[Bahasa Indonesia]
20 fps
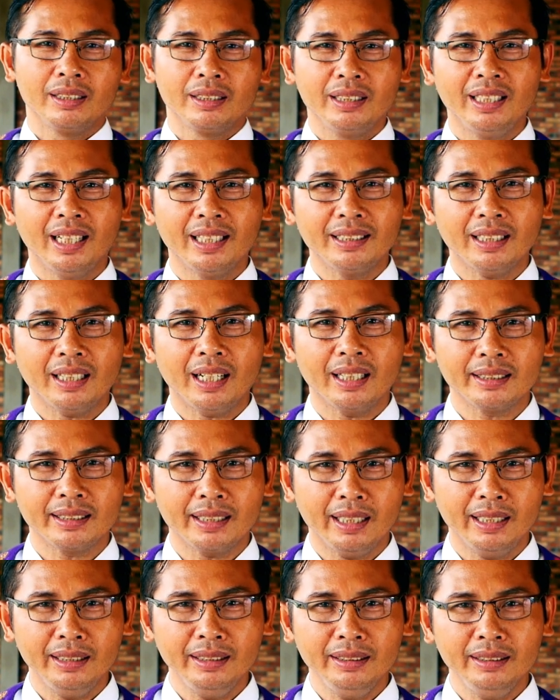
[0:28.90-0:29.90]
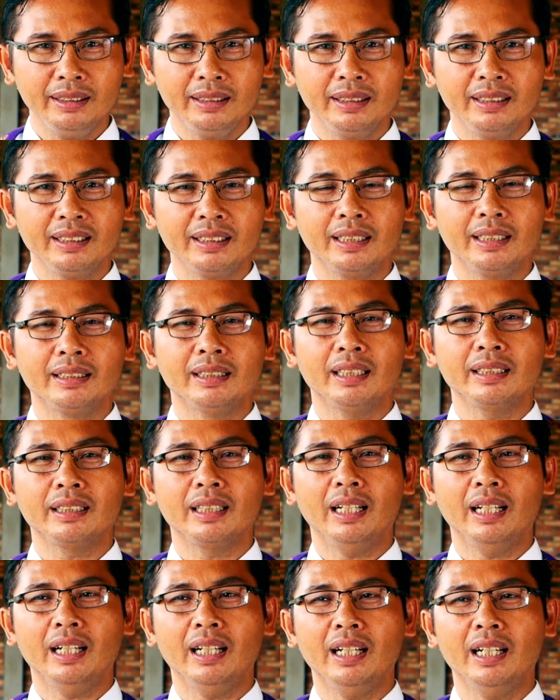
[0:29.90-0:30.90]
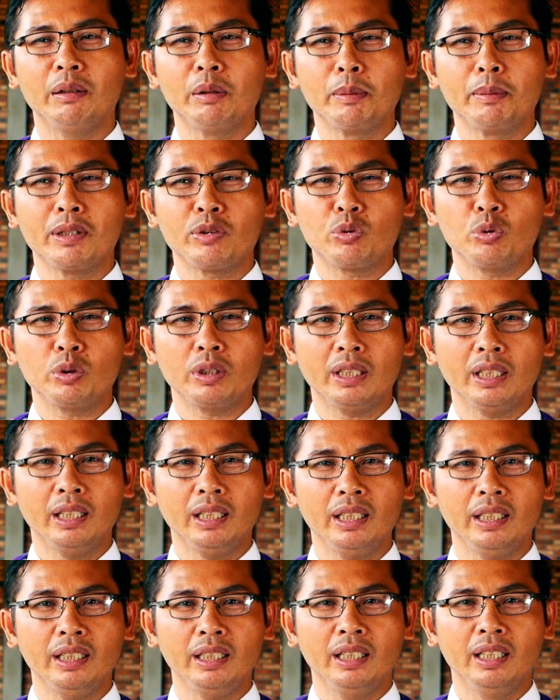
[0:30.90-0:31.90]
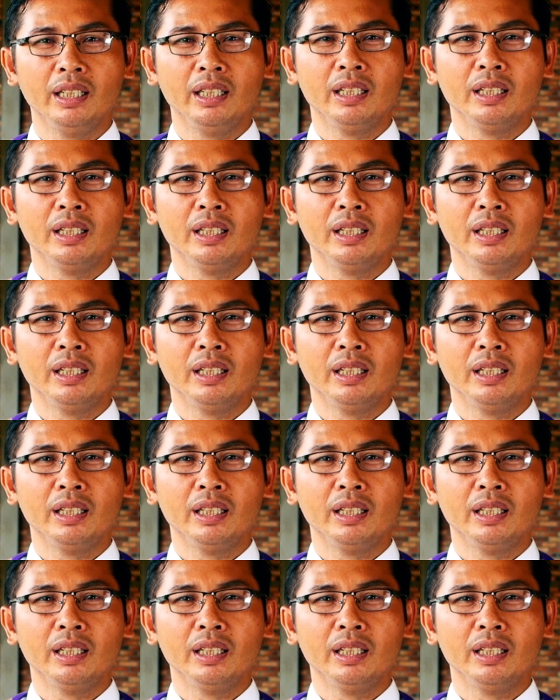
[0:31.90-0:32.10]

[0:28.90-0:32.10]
Tidak terasa kita telah memasuki